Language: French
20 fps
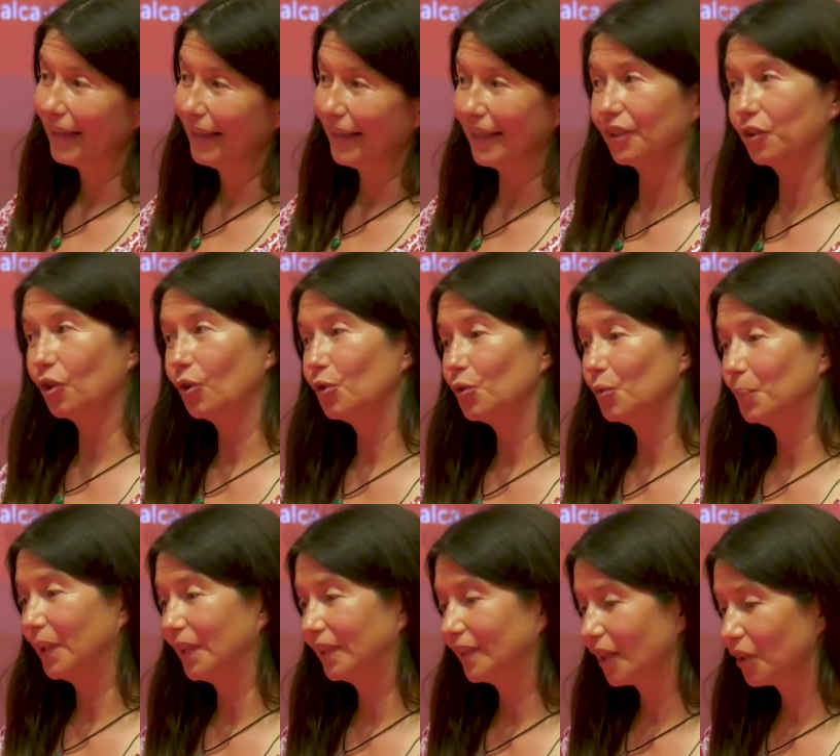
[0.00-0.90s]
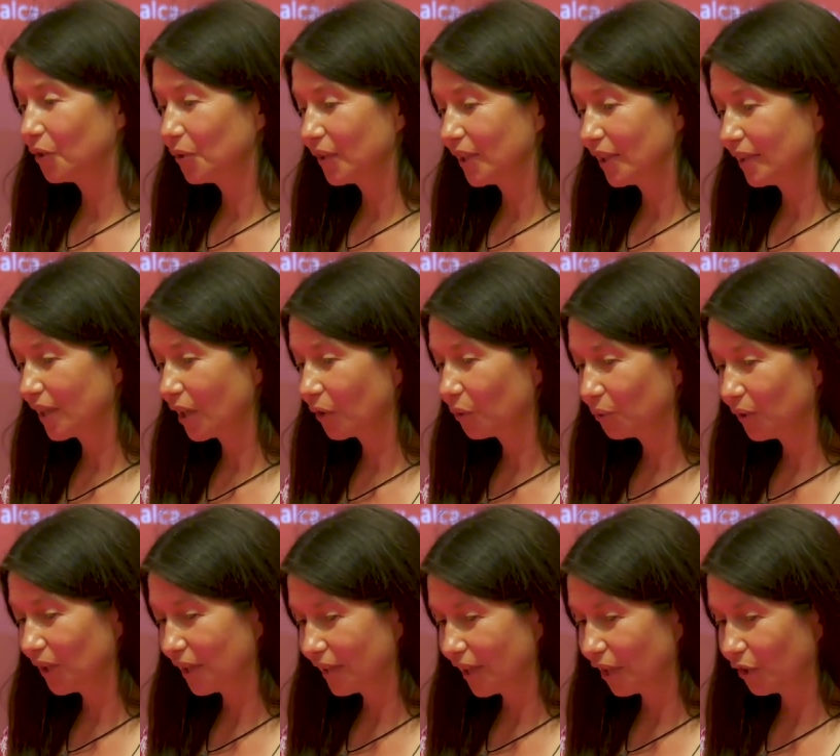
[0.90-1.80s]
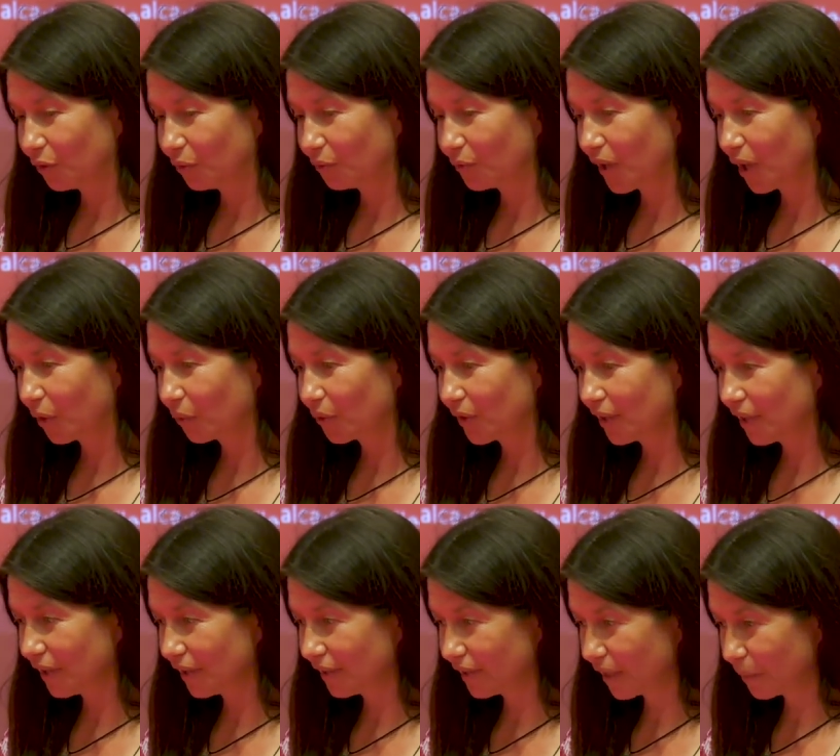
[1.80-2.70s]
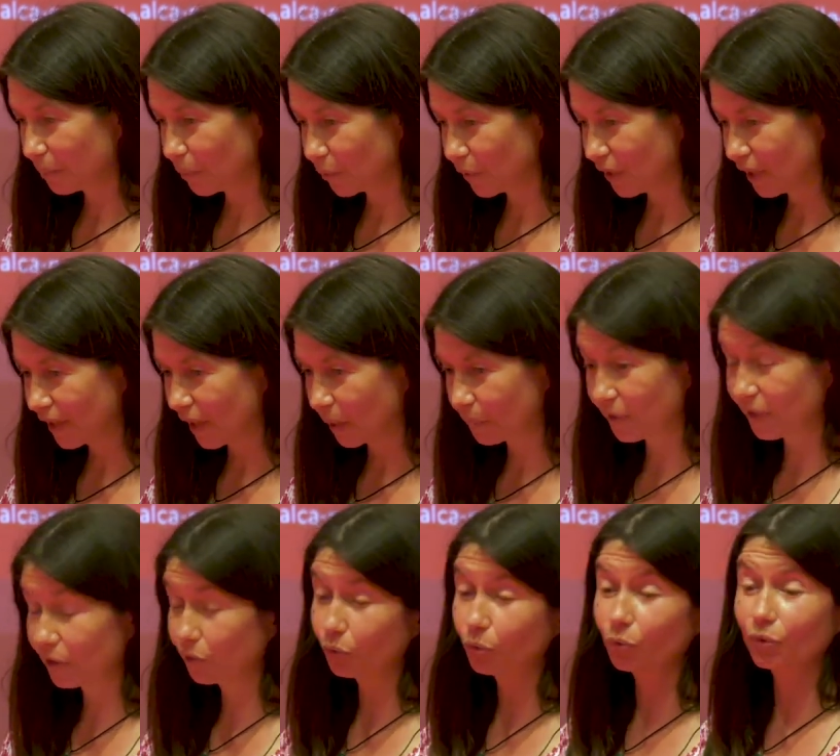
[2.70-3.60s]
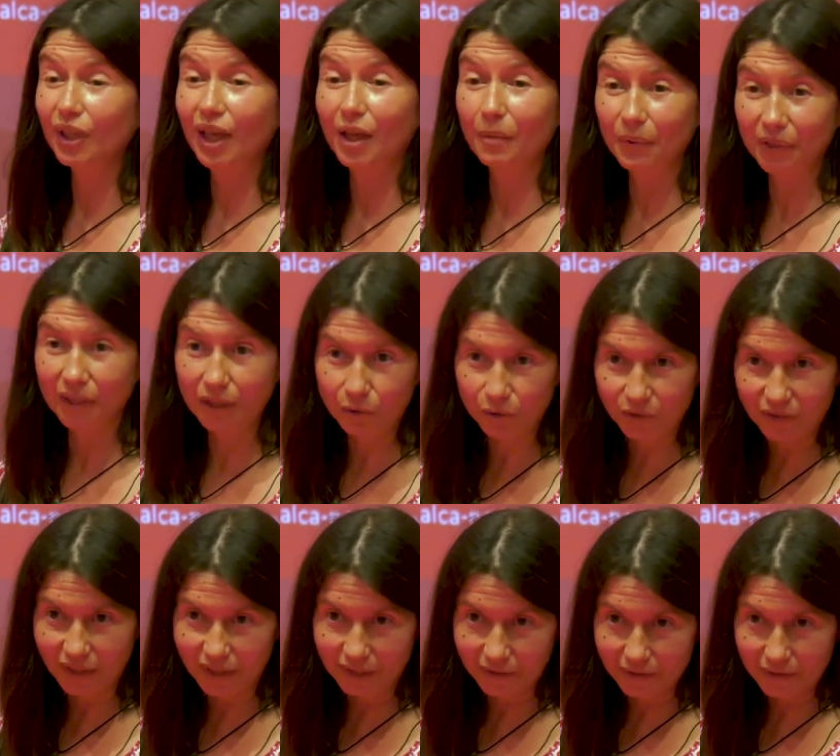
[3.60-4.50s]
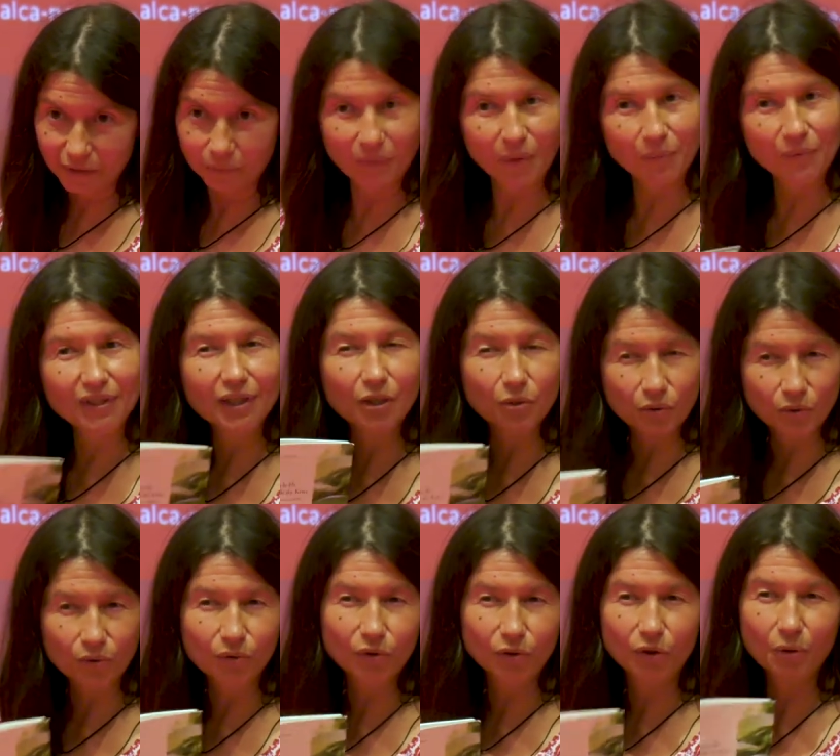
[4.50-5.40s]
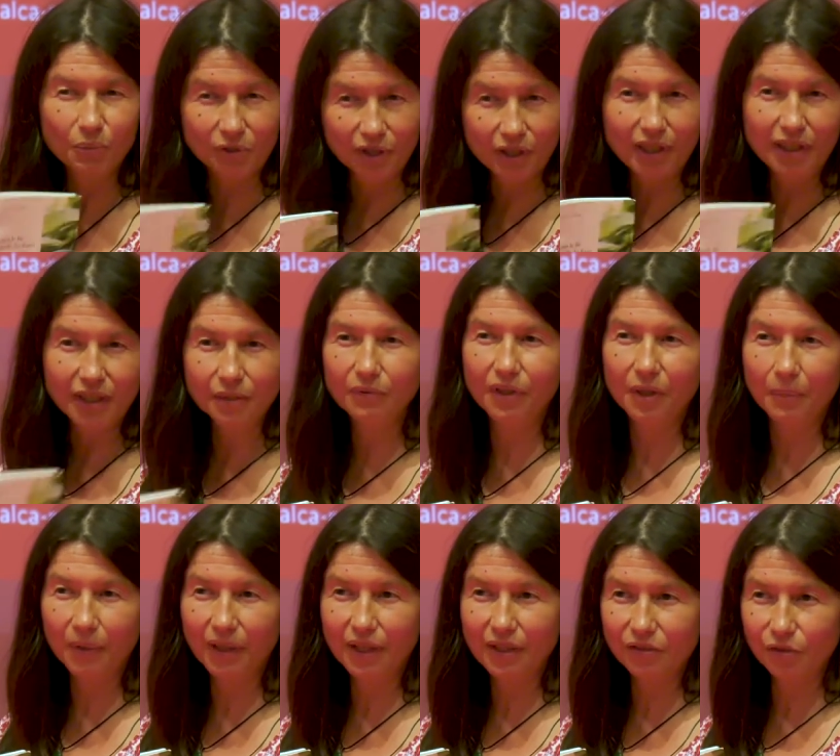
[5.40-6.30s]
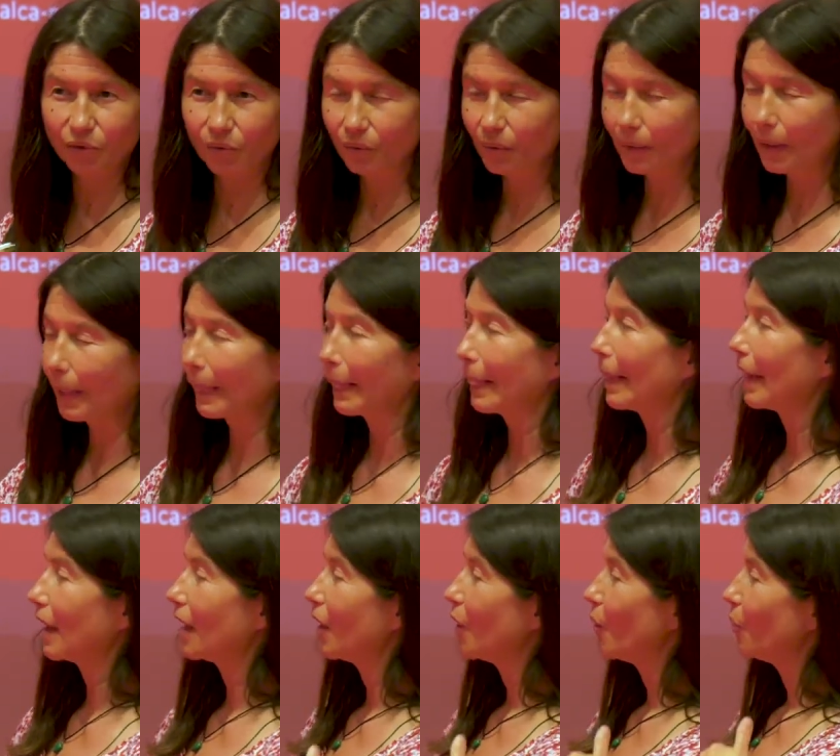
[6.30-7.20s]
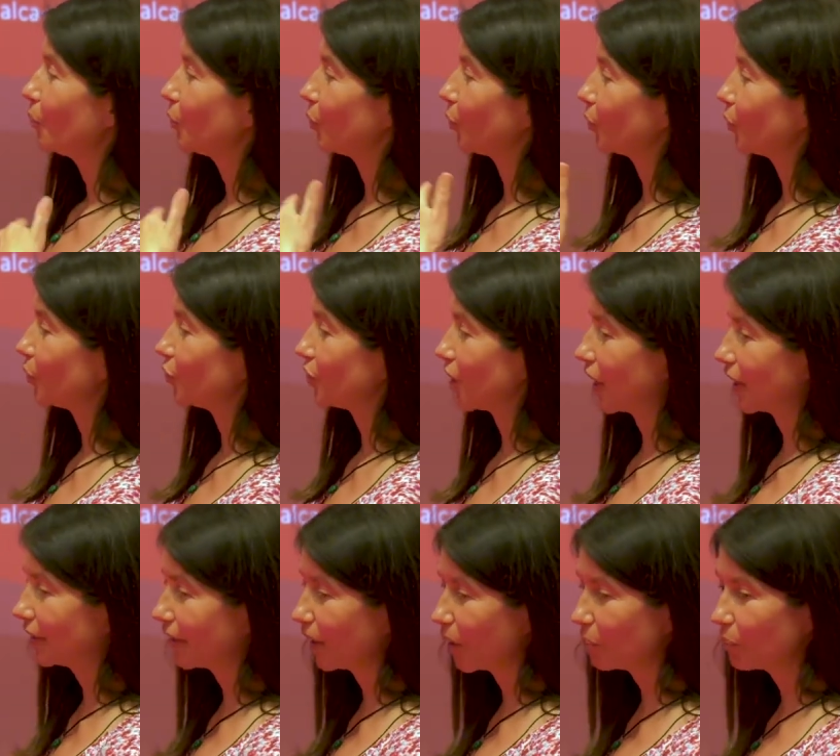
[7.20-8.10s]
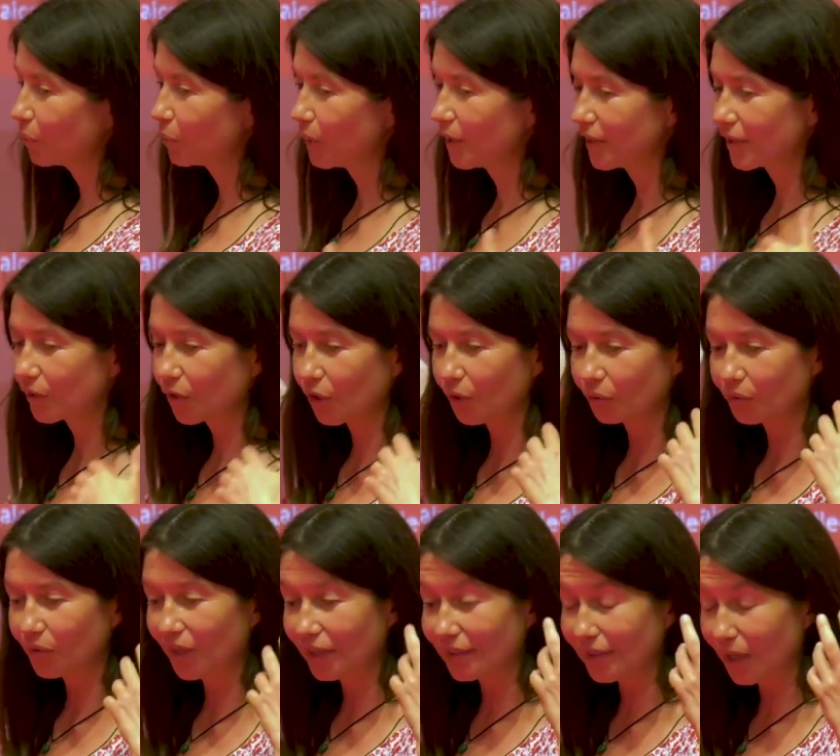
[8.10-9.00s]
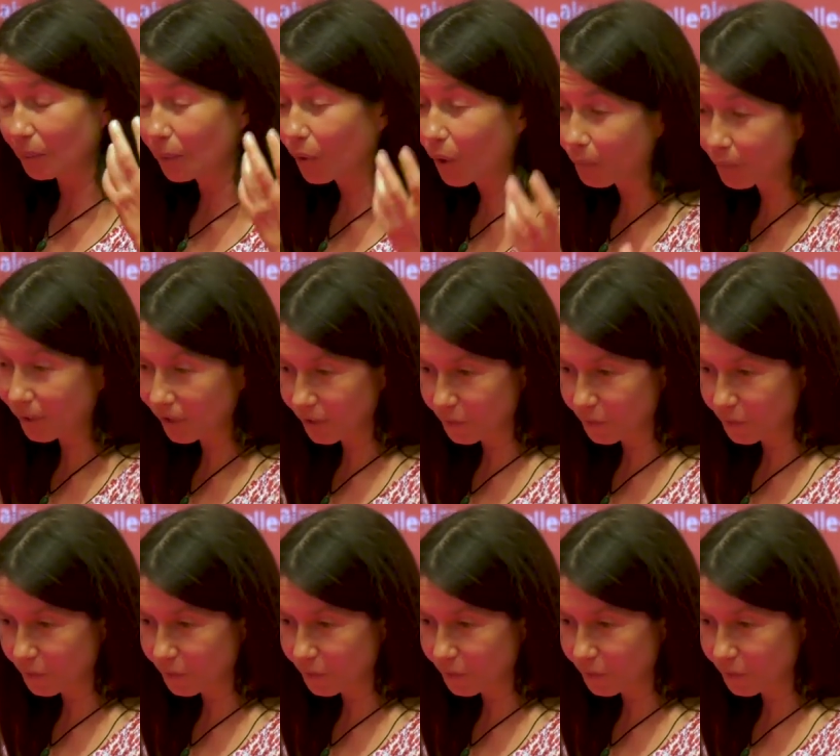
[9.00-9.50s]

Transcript: et dans le spectacle, c'est ça qu'on essaye de faire aussi, c'est petit à petit, donc on a appris le texte, même si l'objet livre est présent, pour que chacun puisse euh, faire sa propre